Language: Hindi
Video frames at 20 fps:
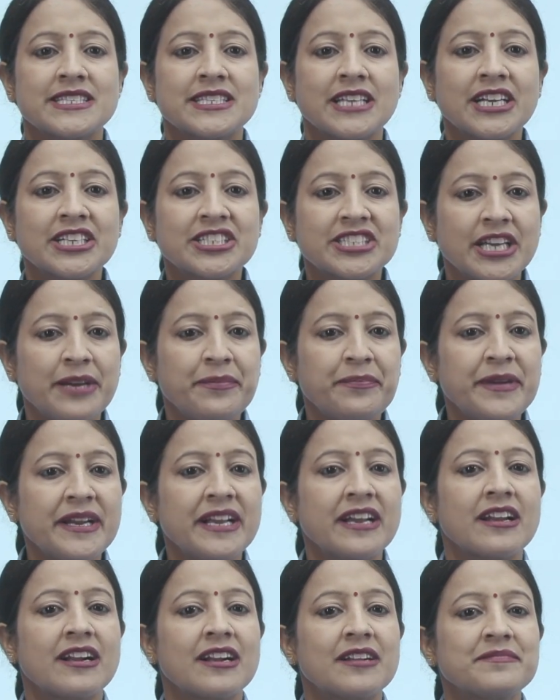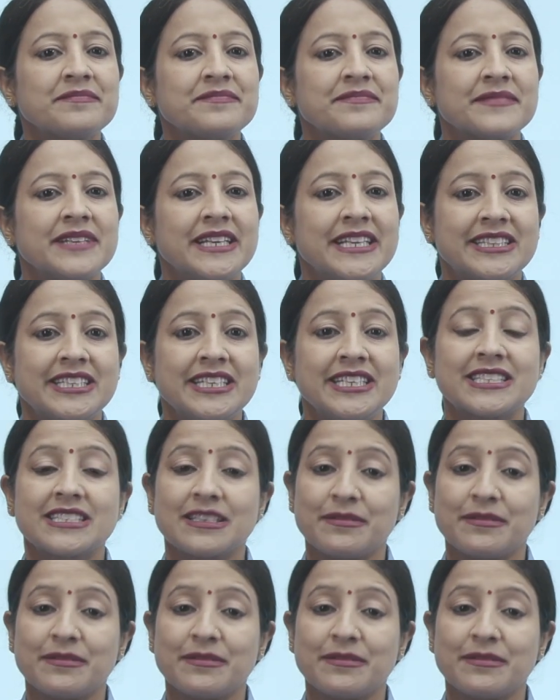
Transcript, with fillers: संक्षेपीकरण इति